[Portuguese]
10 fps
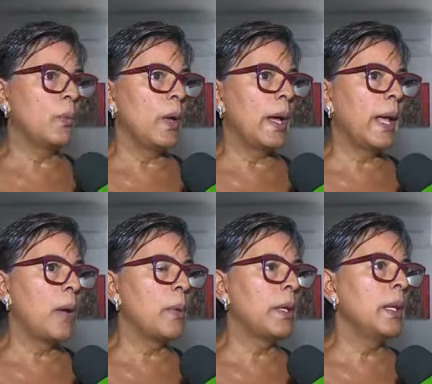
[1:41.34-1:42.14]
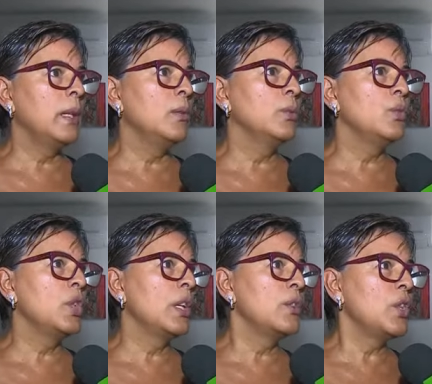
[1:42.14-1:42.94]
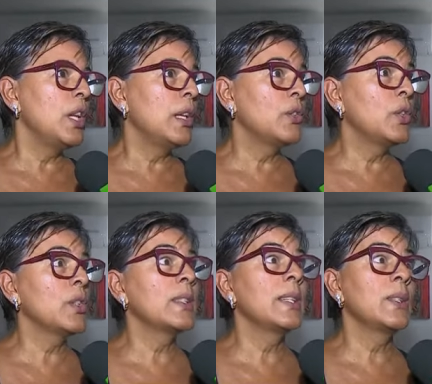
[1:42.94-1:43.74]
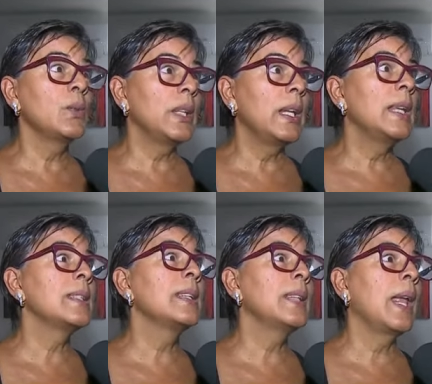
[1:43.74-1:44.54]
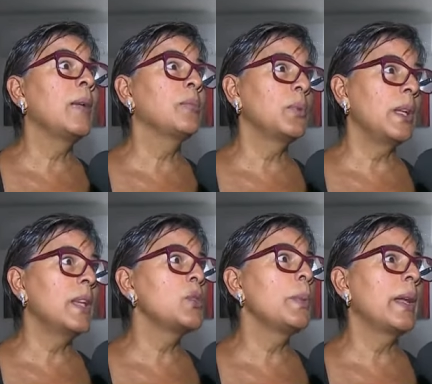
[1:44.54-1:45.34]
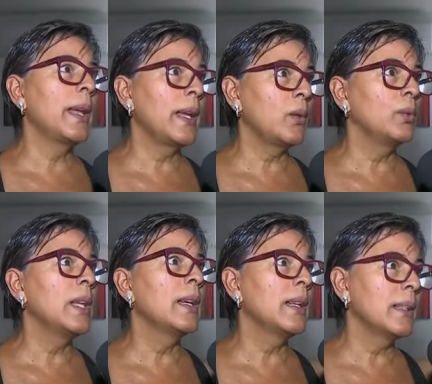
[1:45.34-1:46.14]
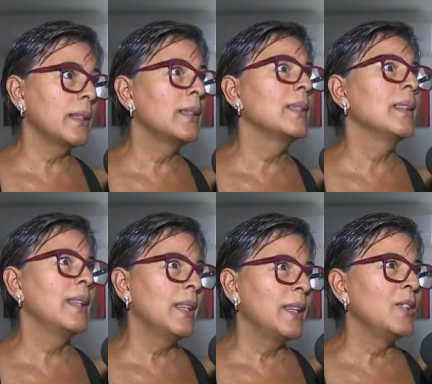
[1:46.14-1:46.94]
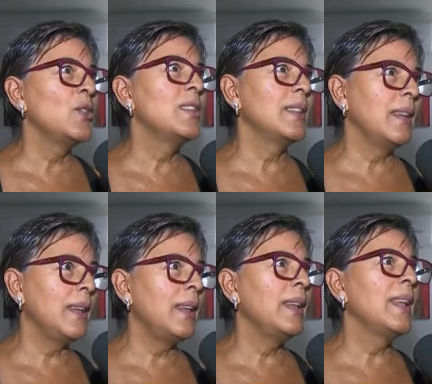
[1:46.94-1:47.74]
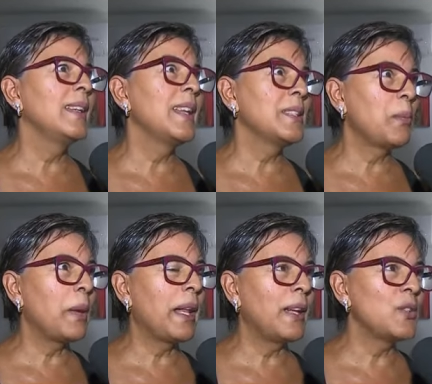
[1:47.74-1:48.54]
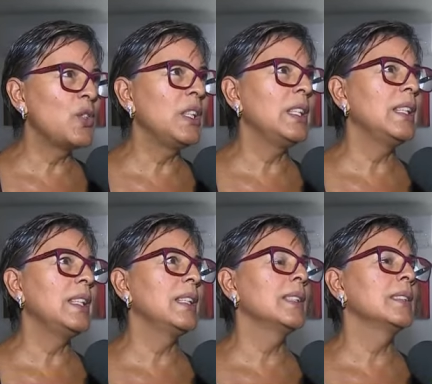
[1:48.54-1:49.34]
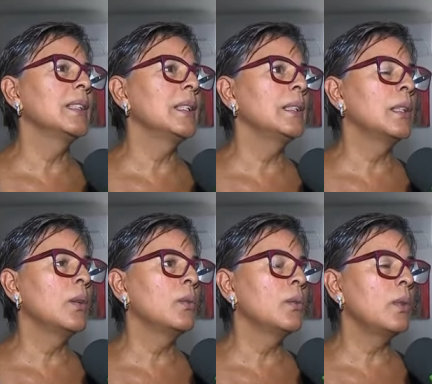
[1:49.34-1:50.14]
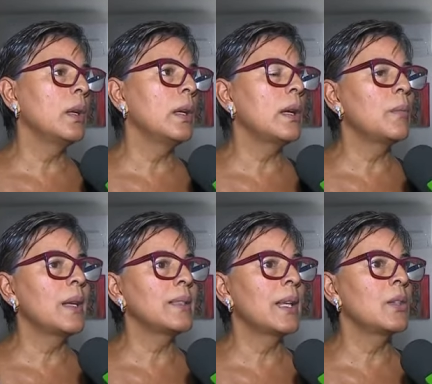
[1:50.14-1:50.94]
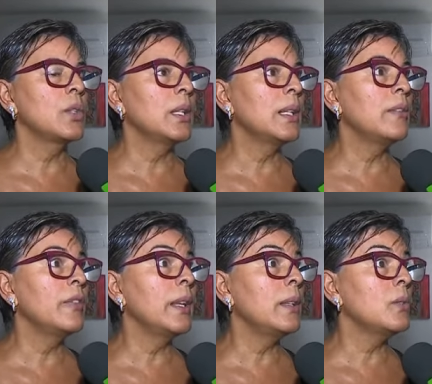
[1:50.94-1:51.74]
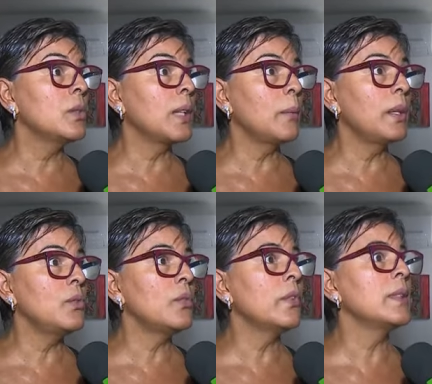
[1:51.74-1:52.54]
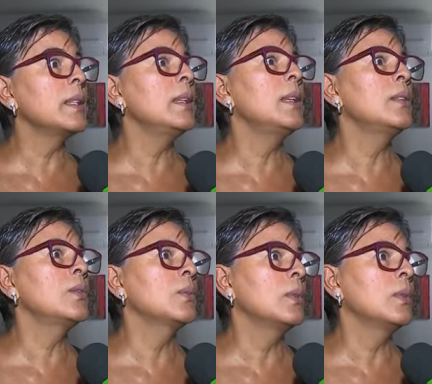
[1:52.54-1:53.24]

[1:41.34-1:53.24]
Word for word: Acaba que no dia a dia a gente às vezes não tem nem esse tempo, né, de parar e cuidar de si, né, dar essa paradinha, né? Então a, a, massagem ela vem justamente fazer isso.